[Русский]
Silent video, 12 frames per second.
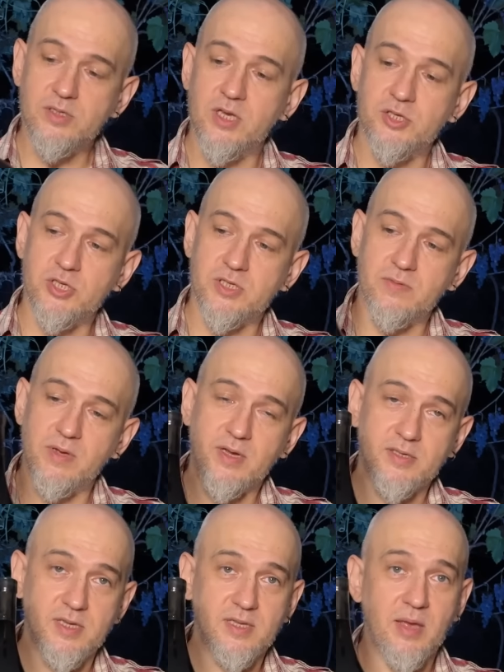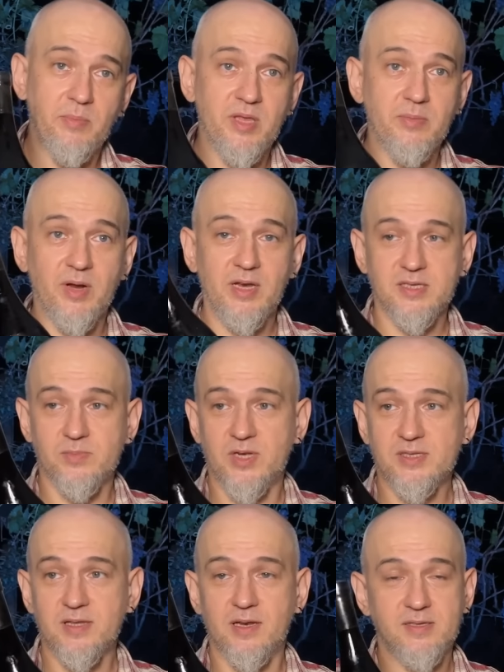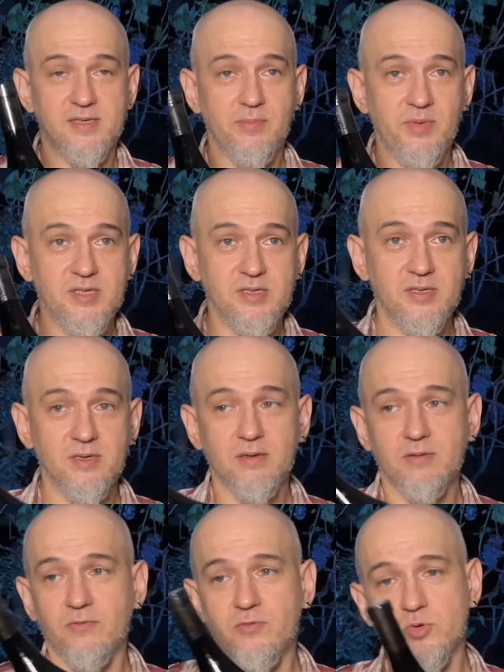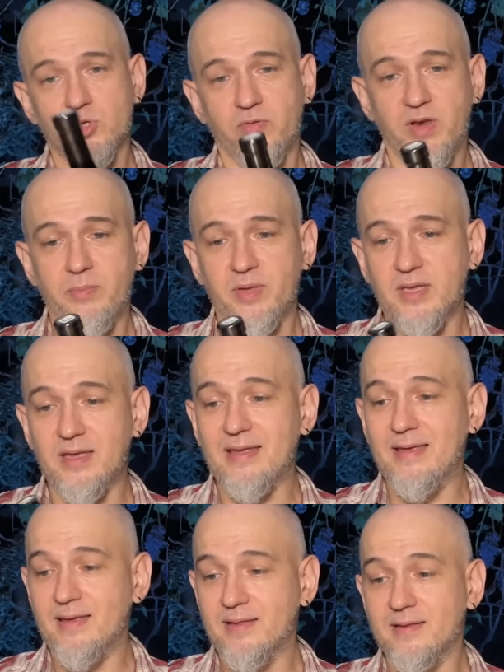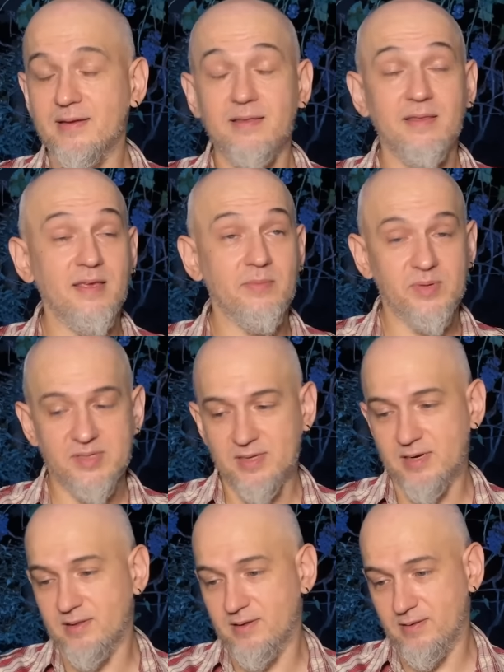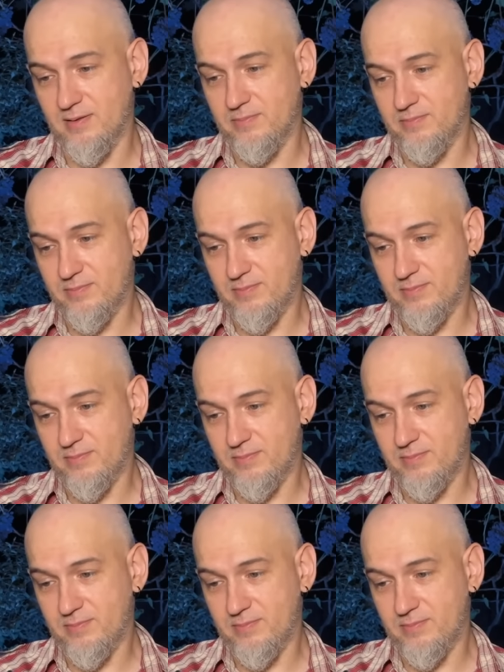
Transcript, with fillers: Изящество и красота минимализма остались на месте, но в то же время гигиена не пострадала.